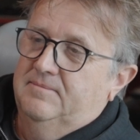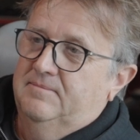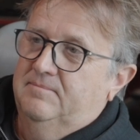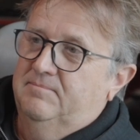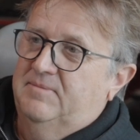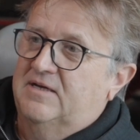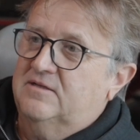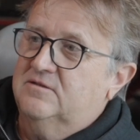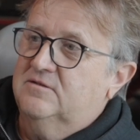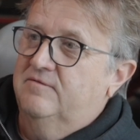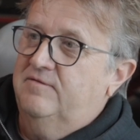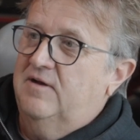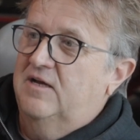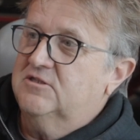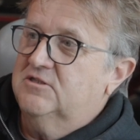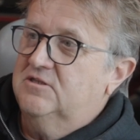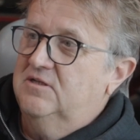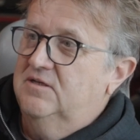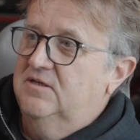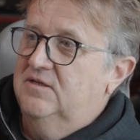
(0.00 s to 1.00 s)
bardzo
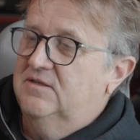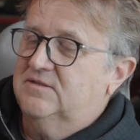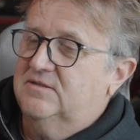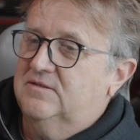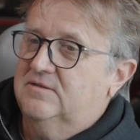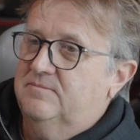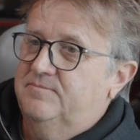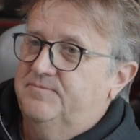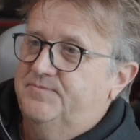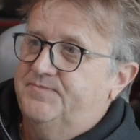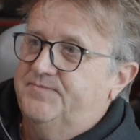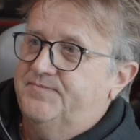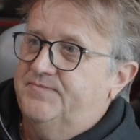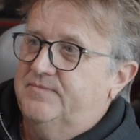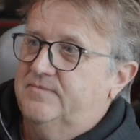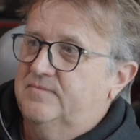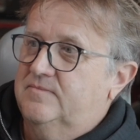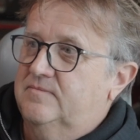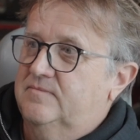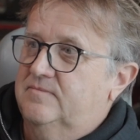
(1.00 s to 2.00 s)
ważne jest
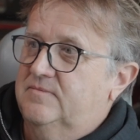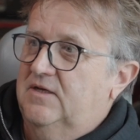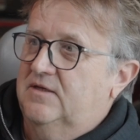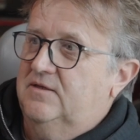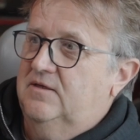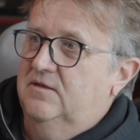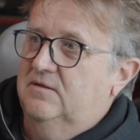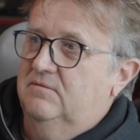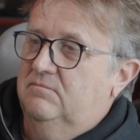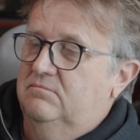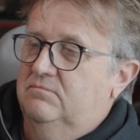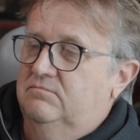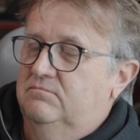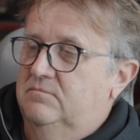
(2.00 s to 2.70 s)
takie